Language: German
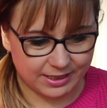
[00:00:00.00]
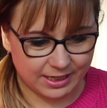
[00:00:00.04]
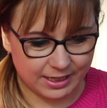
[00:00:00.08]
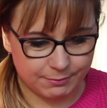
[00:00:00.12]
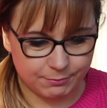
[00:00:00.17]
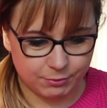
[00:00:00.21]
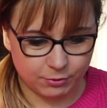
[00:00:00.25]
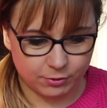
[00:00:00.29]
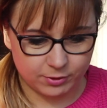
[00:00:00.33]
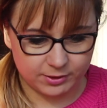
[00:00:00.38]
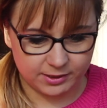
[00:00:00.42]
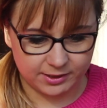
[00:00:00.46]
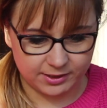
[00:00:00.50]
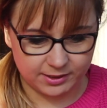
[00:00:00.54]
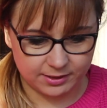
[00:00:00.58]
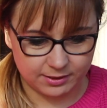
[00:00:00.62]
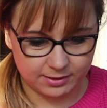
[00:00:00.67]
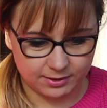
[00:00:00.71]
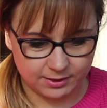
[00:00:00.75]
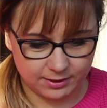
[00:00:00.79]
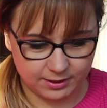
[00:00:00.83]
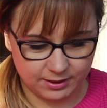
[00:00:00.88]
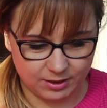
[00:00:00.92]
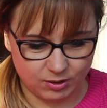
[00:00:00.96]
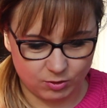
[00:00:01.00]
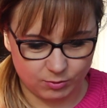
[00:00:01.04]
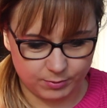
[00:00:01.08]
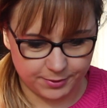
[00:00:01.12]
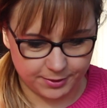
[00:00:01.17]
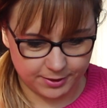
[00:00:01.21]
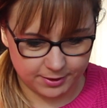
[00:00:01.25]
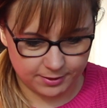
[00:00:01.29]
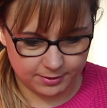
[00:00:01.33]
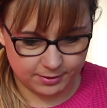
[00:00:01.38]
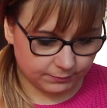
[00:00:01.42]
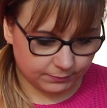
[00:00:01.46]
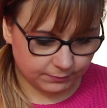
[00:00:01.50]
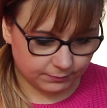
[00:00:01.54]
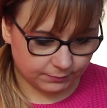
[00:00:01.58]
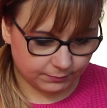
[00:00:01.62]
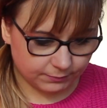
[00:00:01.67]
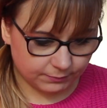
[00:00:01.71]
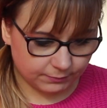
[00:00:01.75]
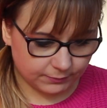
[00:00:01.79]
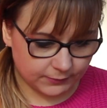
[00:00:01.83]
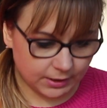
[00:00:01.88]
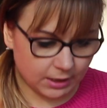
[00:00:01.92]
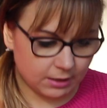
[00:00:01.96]
kein Pony, glaube ich.
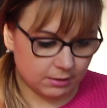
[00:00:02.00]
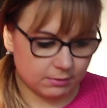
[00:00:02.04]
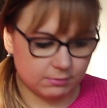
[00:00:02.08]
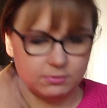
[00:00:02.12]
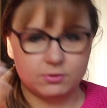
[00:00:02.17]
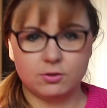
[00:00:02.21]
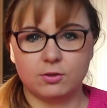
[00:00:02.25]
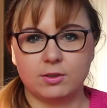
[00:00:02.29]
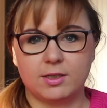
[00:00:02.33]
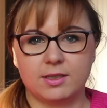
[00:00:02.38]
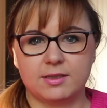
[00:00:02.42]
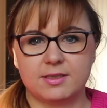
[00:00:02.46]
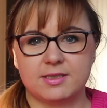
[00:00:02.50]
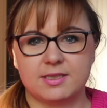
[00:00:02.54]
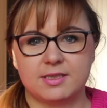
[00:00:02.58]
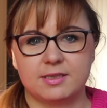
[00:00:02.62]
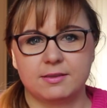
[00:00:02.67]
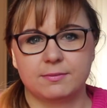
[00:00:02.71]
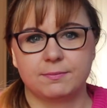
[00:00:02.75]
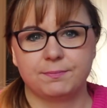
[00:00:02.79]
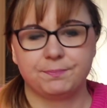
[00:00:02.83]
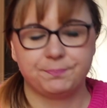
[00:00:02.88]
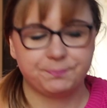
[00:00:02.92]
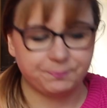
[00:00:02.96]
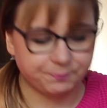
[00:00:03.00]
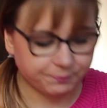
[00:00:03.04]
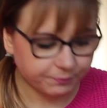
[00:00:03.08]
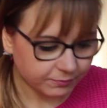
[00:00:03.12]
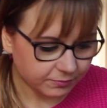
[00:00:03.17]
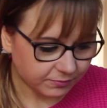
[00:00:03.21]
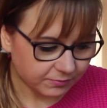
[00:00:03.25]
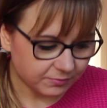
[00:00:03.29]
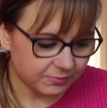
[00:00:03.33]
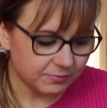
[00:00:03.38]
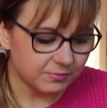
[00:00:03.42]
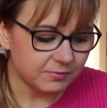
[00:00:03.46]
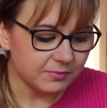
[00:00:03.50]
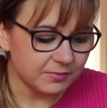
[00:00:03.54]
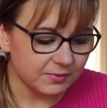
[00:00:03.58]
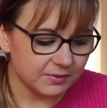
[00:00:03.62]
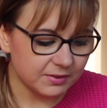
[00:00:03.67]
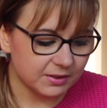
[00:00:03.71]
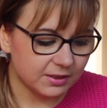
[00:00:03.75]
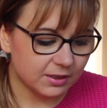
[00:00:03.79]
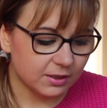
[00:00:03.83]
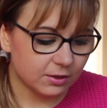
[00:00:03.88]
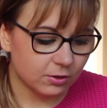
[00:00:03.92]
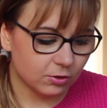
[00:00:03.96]
Ah, doch, hatte sie.
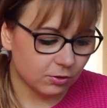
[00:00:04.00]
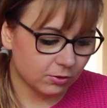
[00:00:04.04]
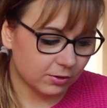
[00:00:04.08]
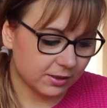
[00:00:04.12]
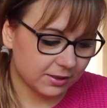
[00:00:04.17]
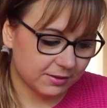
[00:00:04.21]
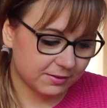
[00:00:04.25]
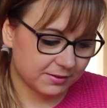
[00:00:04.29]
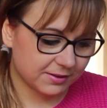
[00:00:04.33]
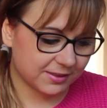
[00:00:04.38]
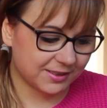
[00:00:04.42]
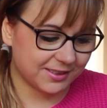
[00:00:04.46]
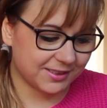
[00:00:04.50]
Guck.